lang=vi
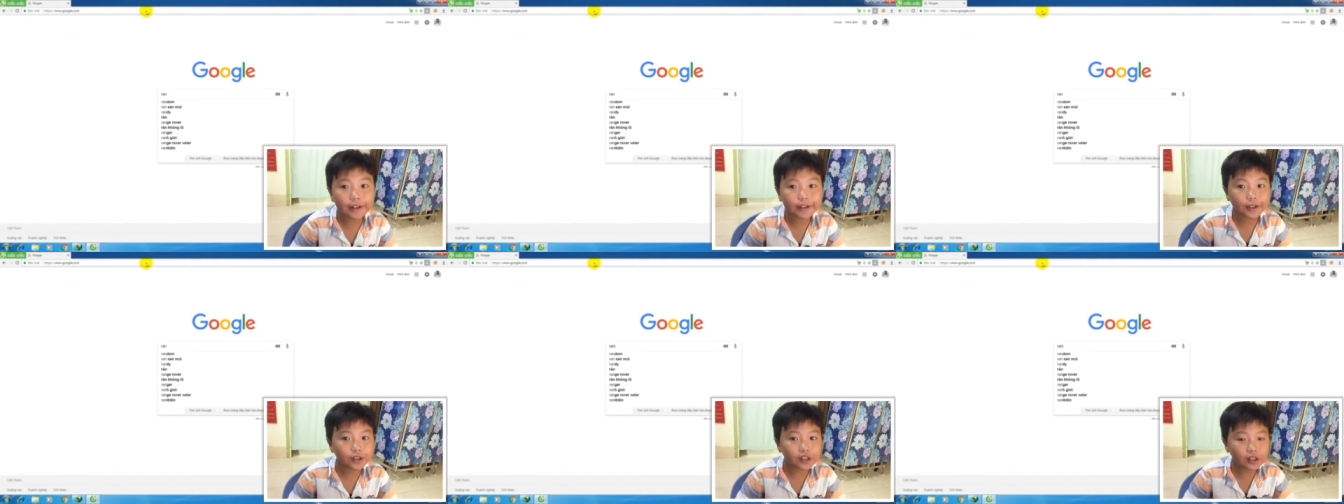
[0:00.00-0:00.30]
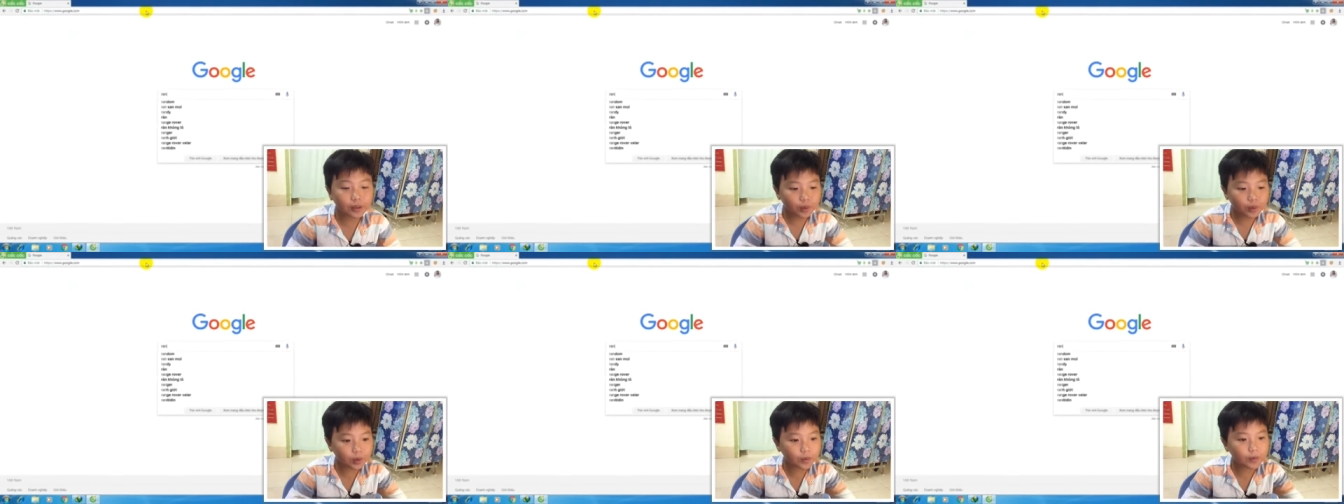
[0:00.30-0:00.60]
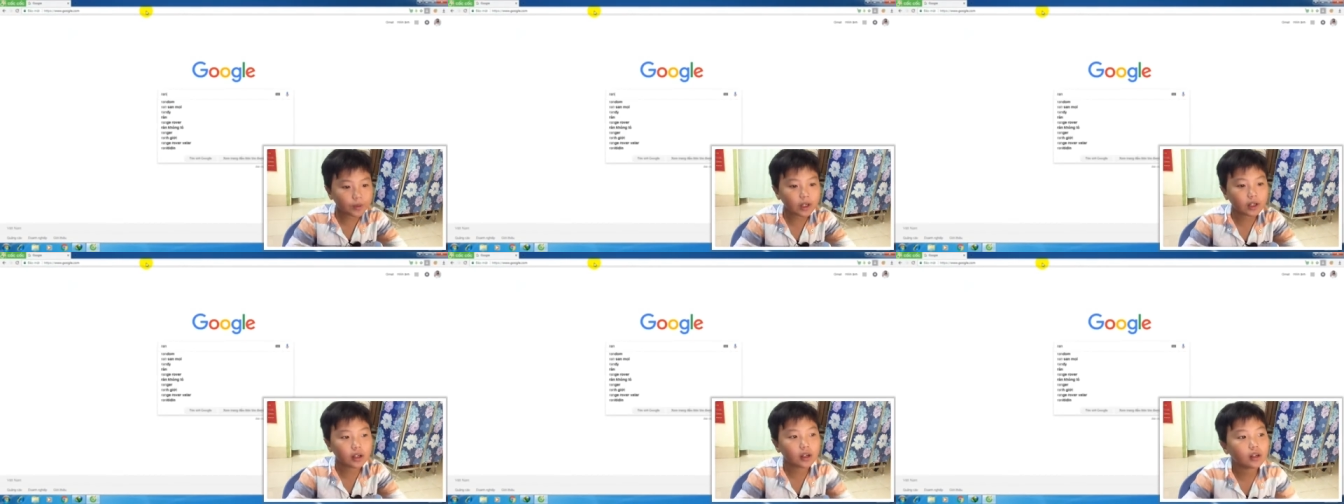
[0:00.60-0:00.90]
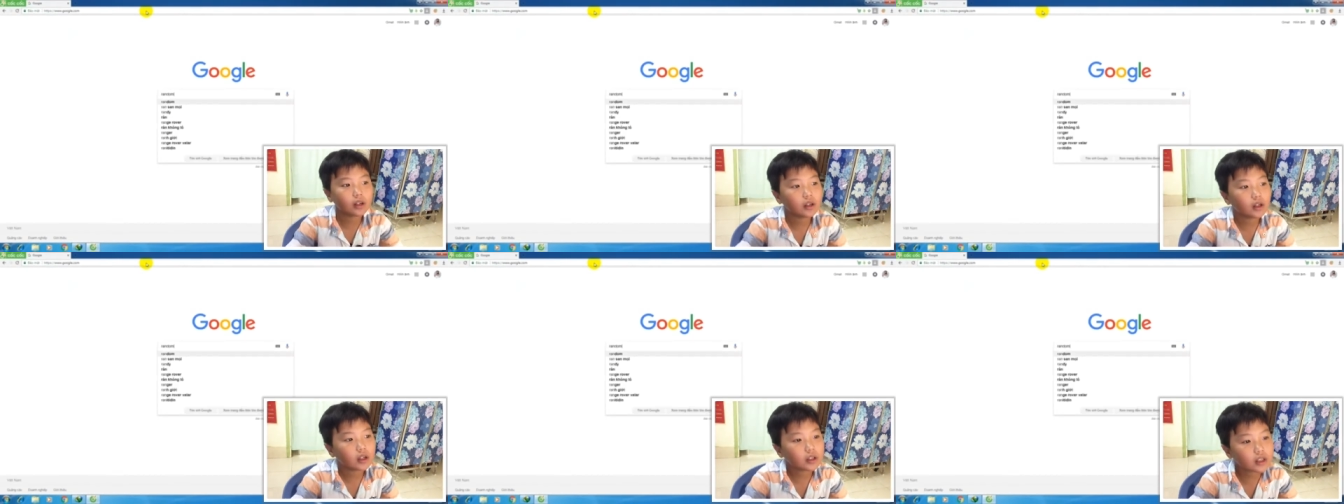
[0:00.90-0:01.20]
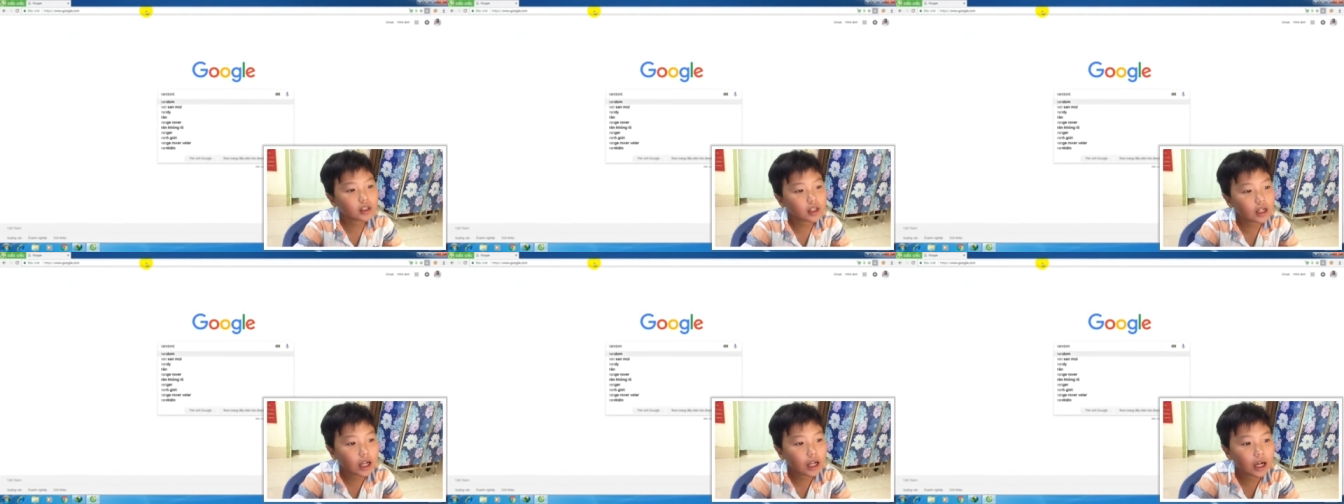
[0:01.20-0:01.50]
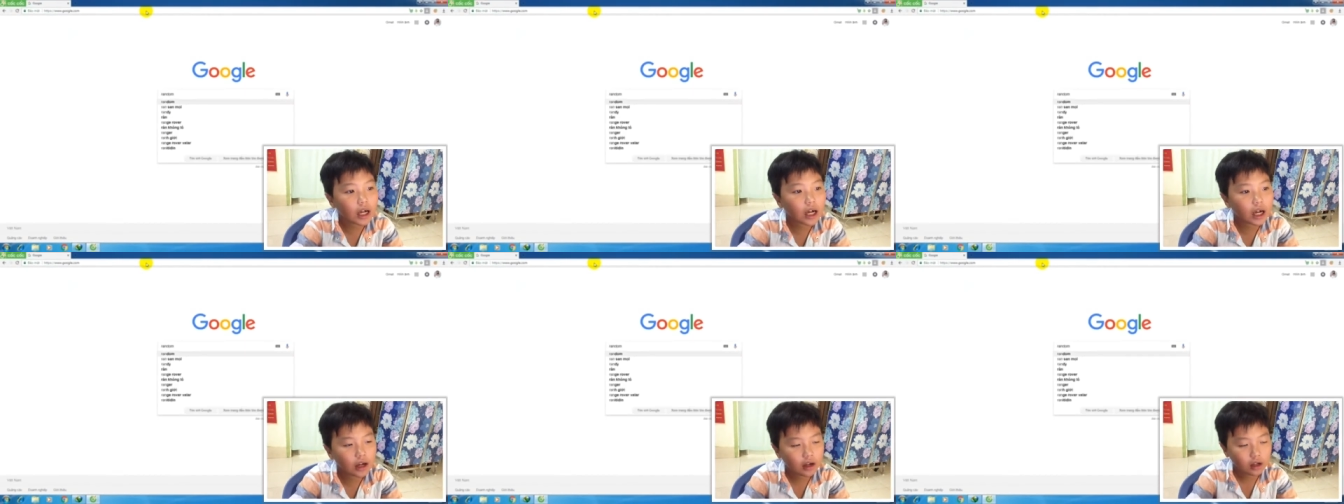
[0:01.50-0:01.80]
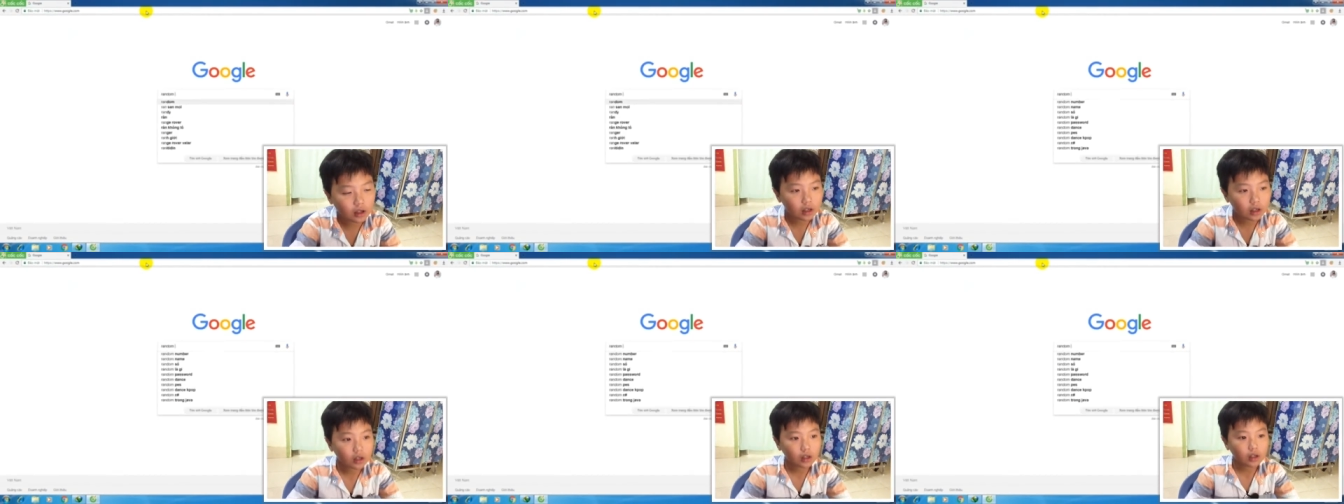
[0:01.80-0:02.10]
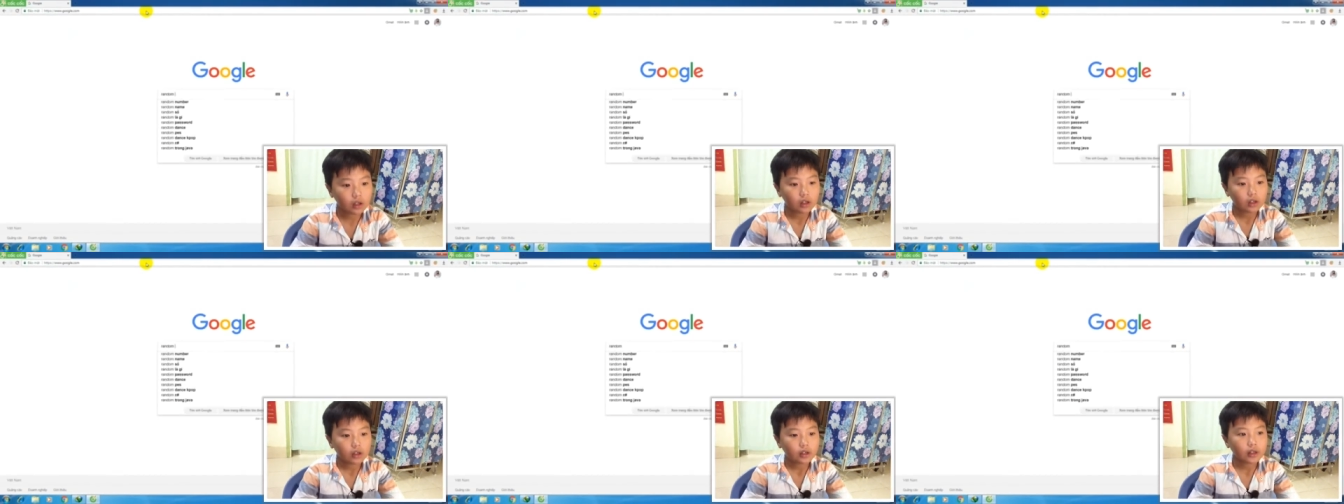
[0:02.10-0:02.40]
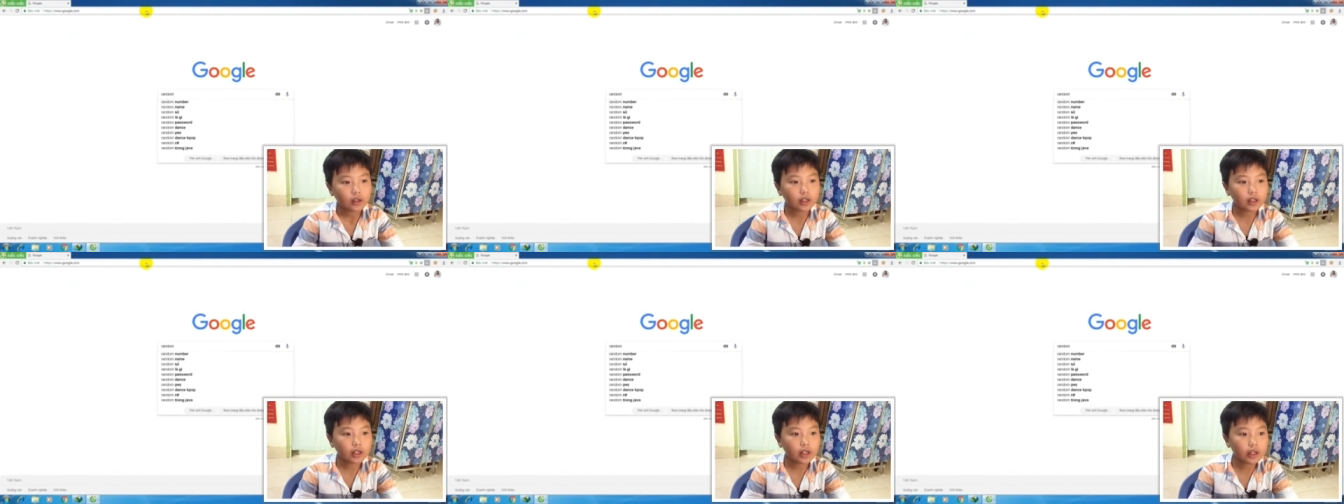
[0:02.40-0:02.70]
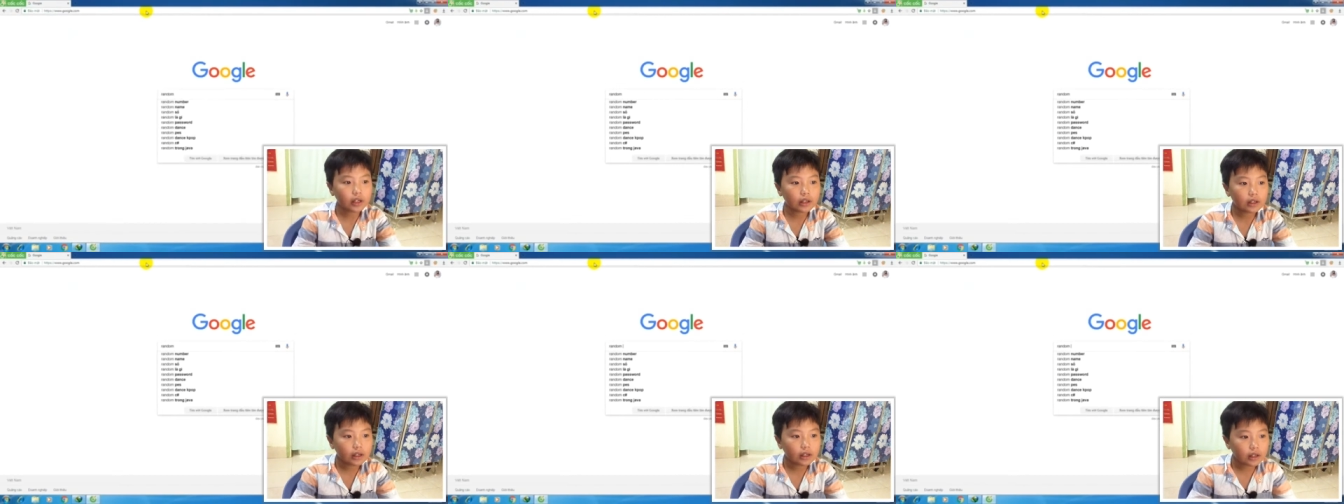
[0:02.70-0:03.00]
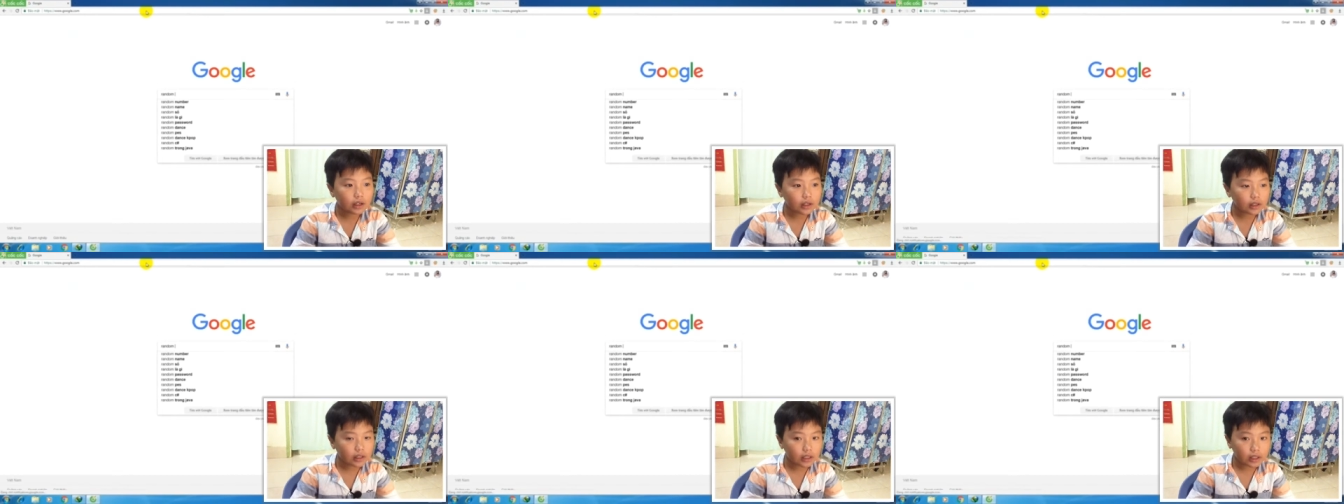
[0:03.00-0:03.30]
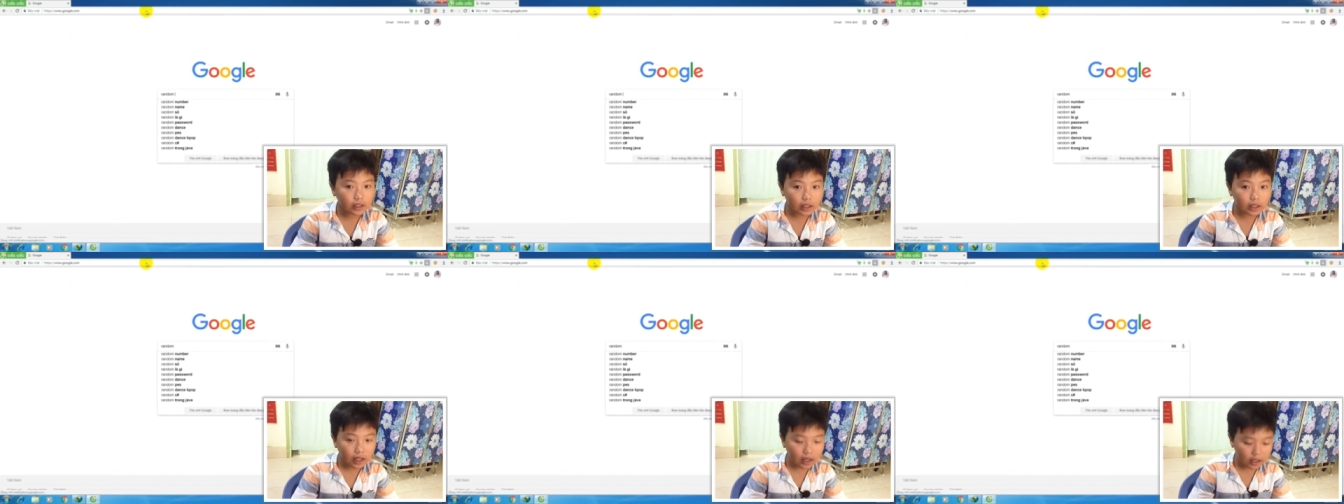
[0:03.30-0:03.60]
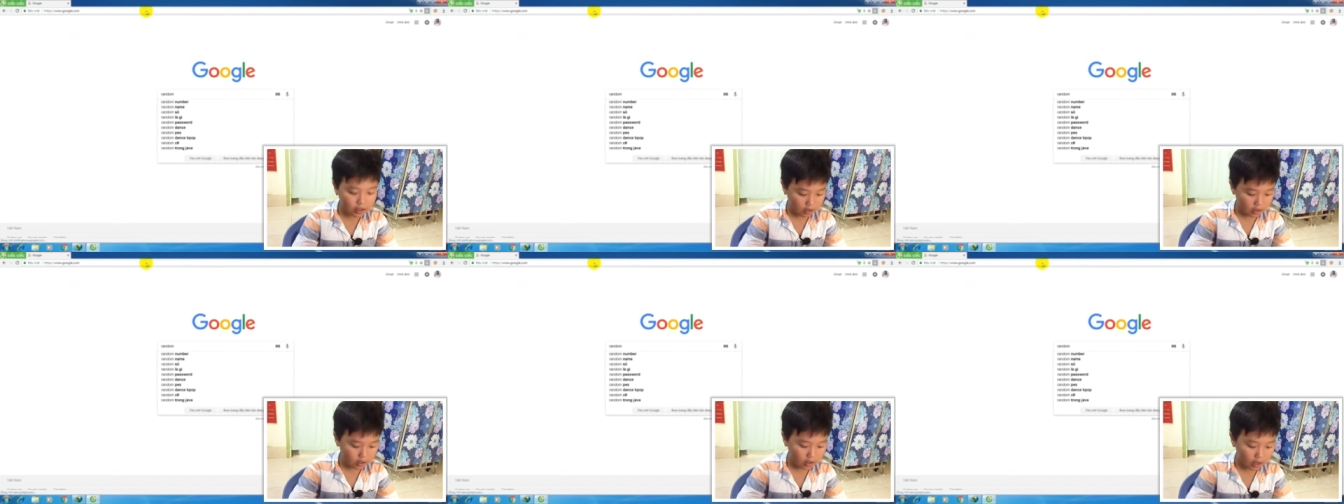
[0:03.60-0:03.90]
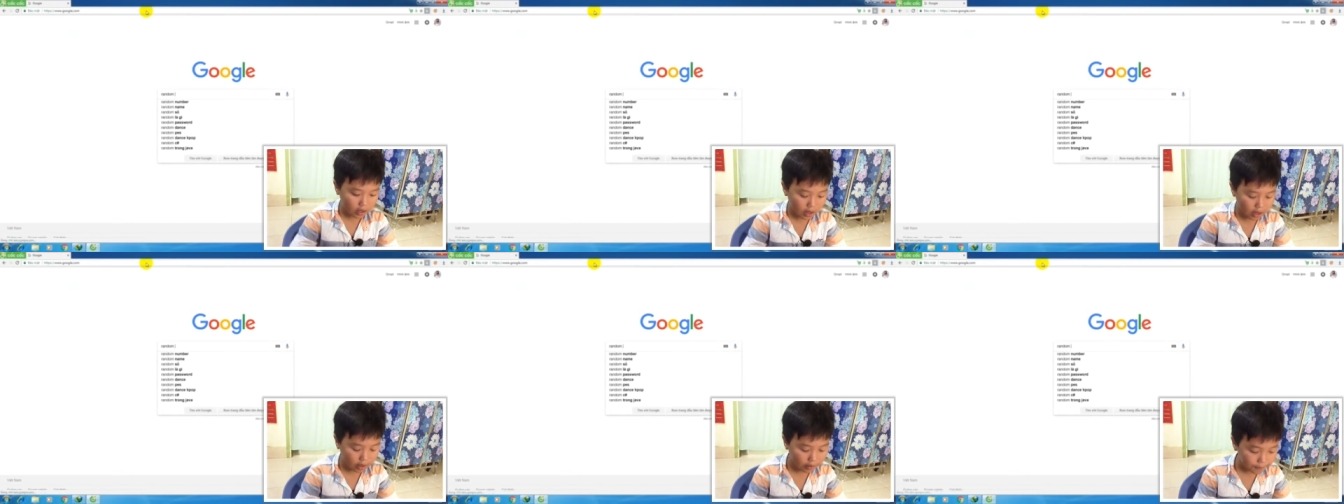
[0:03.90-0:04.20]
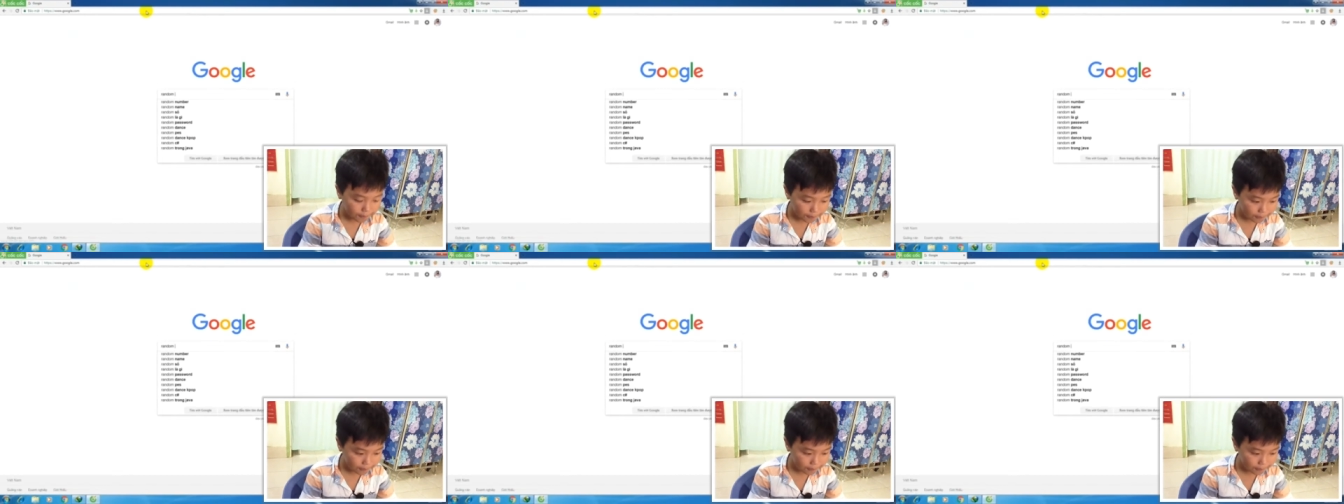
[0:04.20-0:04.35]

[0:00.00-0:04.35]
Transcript: youtube của mình đó chính là kênh uh, ờ, gì ta gọi là